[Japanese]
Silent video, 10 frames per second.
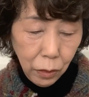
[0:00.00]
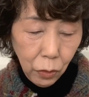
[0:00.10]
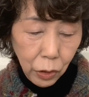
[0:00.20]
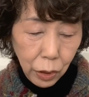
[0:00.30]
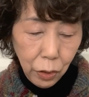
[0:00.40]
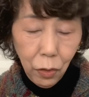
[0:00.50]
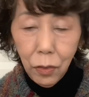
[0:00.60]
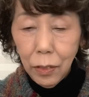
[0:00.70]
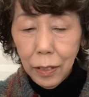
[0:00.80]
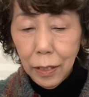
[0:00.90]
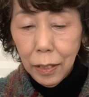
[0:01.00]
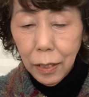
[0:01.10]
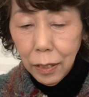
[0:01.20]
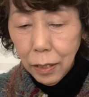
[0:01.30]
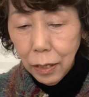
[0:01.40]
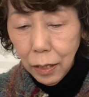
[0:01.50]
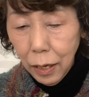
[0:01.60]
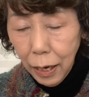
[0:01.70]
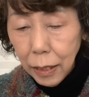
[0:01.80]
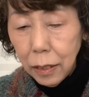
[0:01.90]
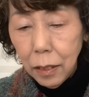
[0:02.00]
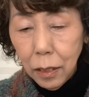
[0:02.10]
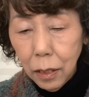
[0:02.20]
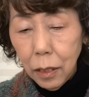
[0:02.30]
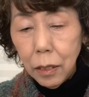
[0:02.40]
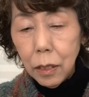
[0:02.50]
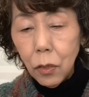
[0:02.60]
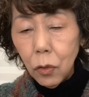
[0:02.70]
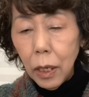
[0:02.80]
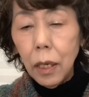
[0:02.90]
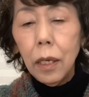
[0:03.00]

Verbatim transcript: いしょ、はい、えー、一応ね、